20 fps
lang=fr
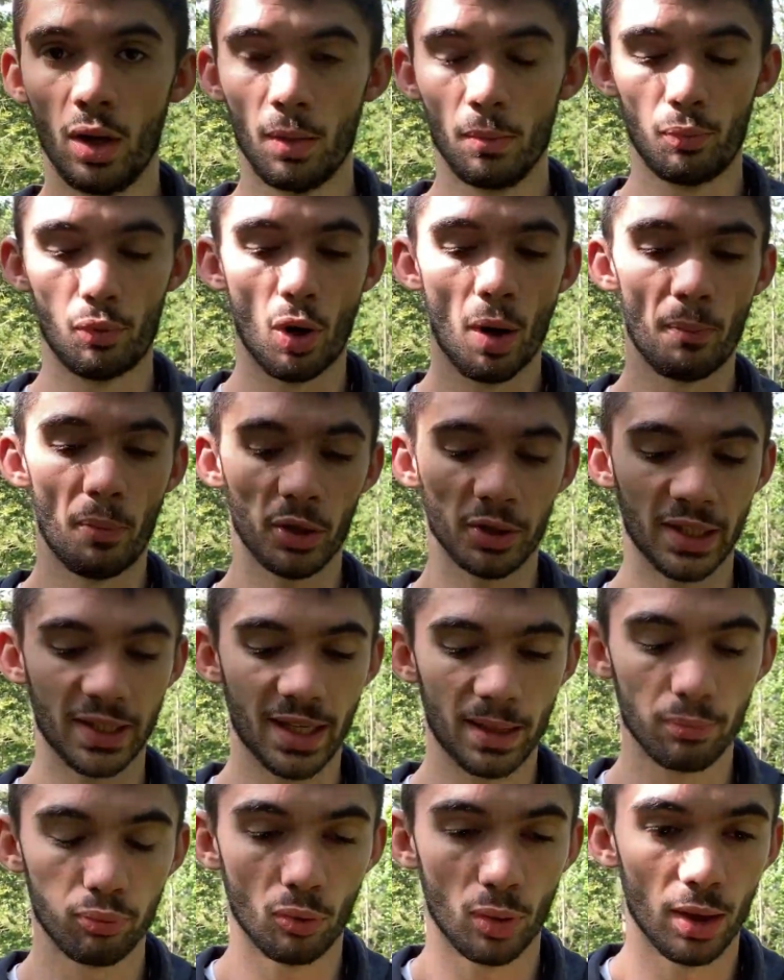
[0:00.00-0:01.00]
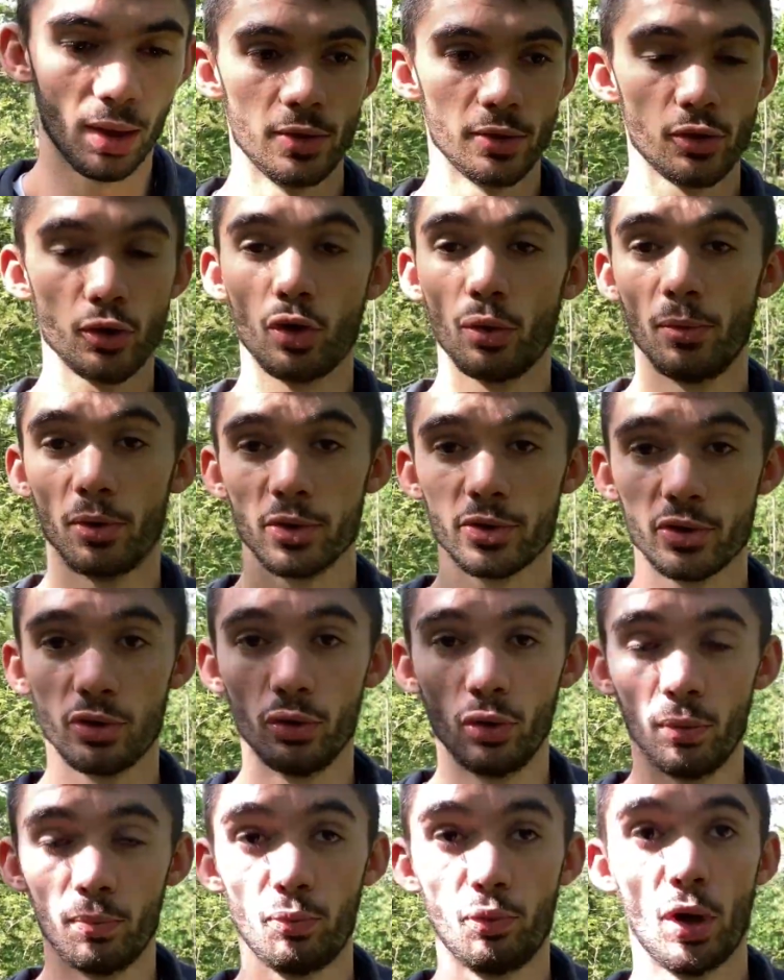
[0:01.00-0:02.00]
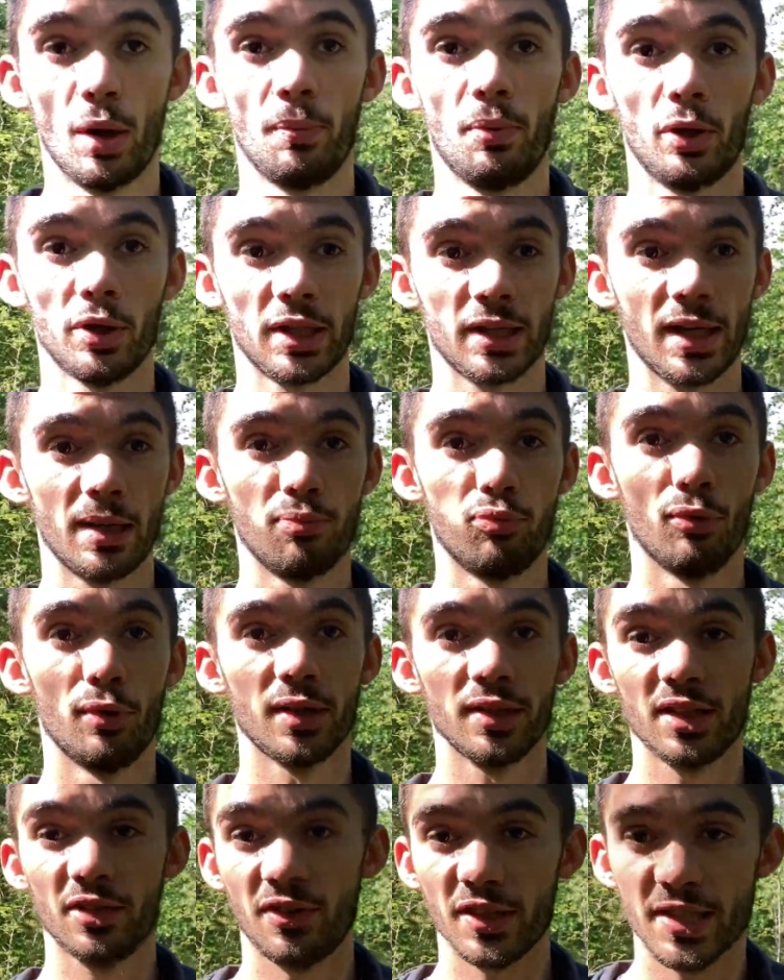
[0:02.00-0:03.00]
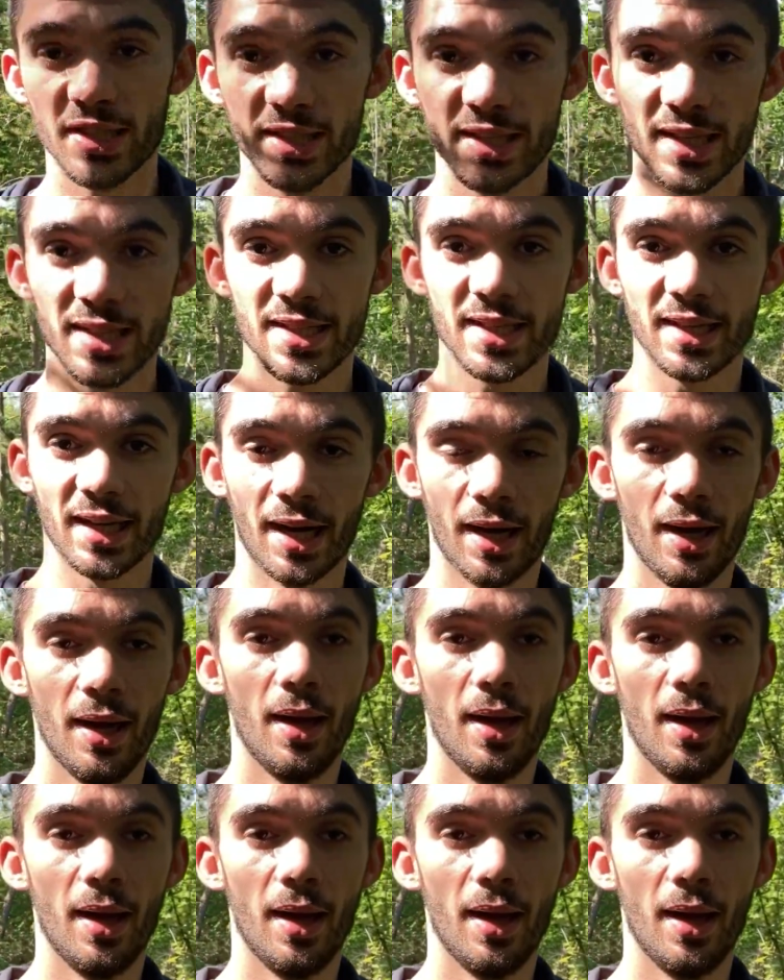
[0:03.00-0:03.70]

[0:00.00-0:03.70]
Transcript: peu importe à quel point tu commences tôt, peu importe à quel point tu es fatigué, etc.